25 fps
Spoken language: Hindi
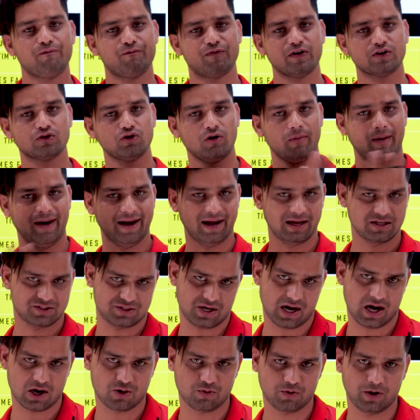अब फिर दोबारा
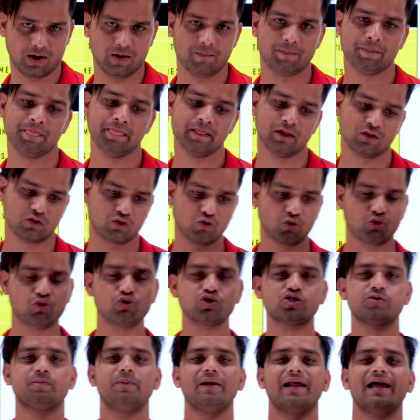स्टार्ट हुआ है तो
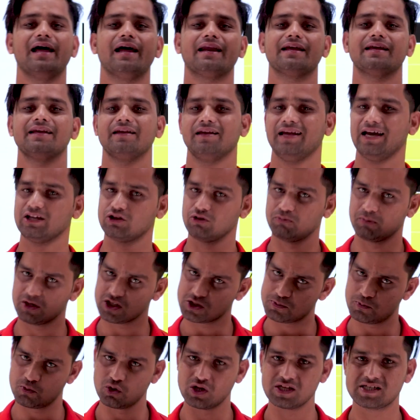कुछ प्लेयर या तो
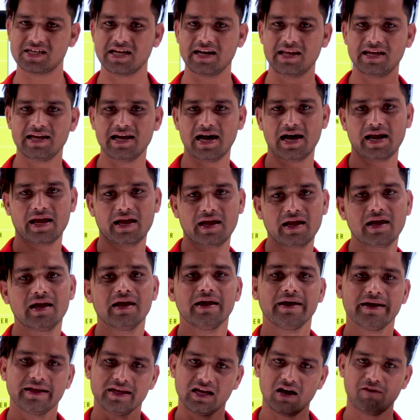मजबूरी से नहीं आ रहे हैं
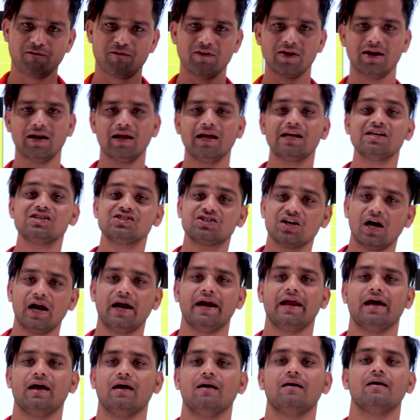या फिर
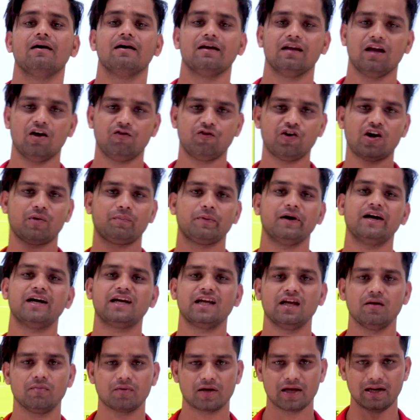इंजर्ड हैं या फिर अपनी
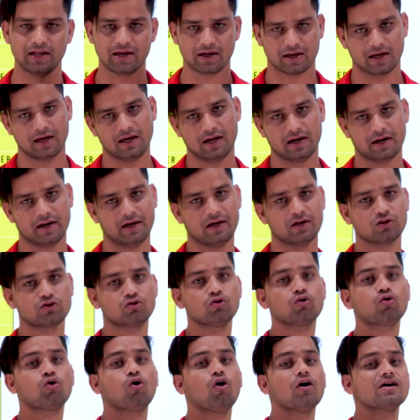टीम के लिए खेल रहे हैं
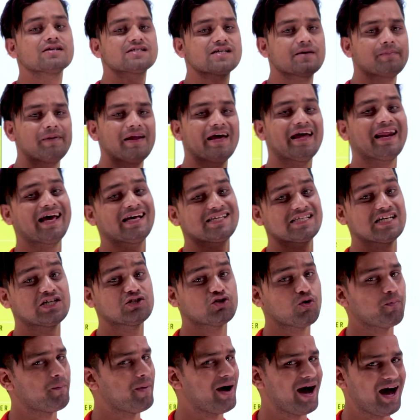तो कौन से प्लेयर ऐसे हैं
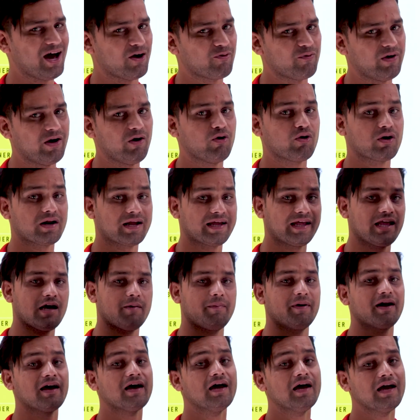जो बाहर हुए हैं और उनके
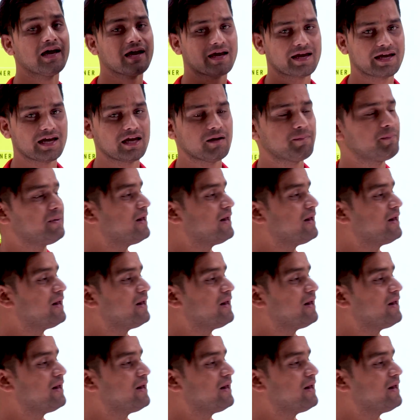यहाँ पर किन